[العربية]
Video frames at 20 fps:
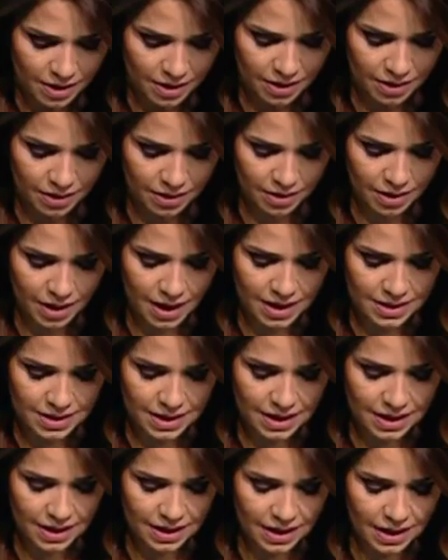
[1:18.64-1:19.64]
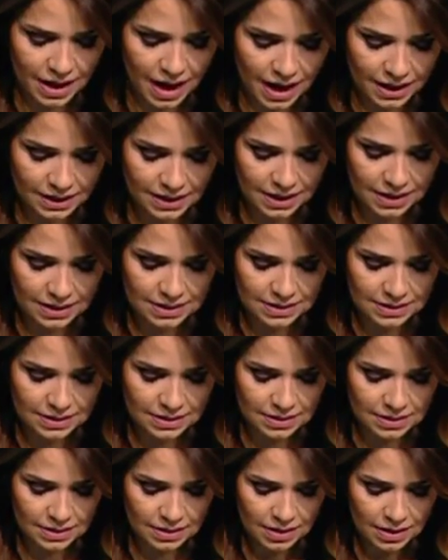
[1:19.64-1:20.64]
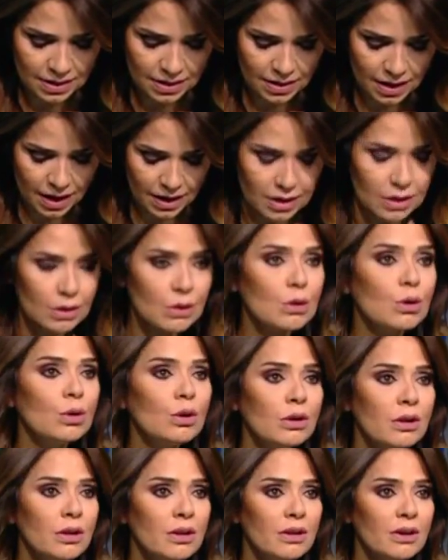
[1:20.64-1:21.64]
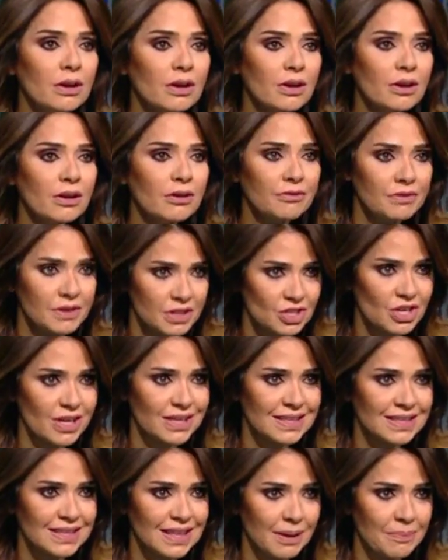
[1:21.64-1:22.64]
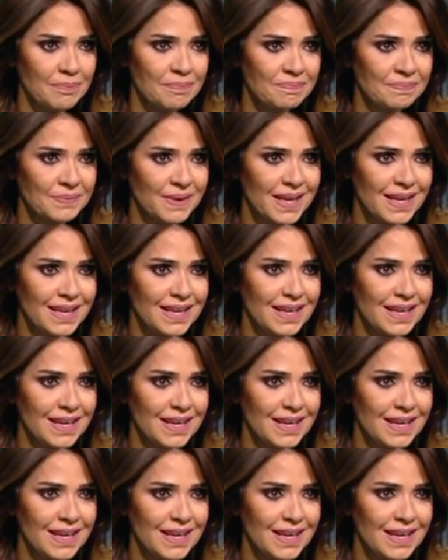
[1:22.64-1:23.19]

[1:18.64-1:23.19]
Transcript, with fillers: آه، هذا العدد آه، الكل في جريدة نعم.